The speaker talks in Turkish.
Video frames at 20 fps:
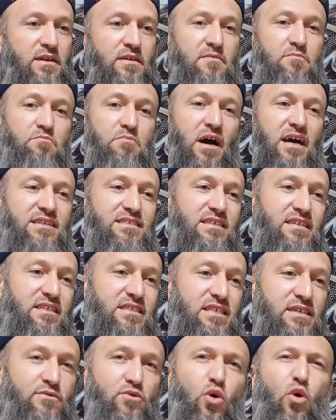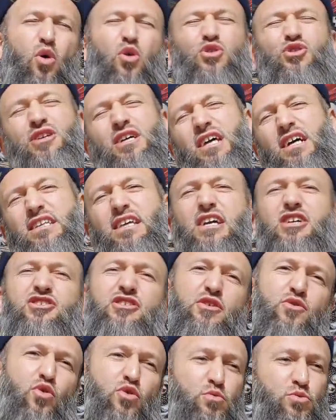Bazıları da seviniyor. Oh şeriat
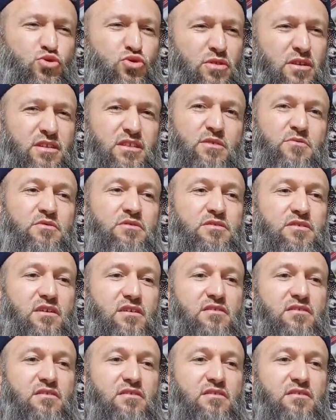hashtag olmuş Twitter'da.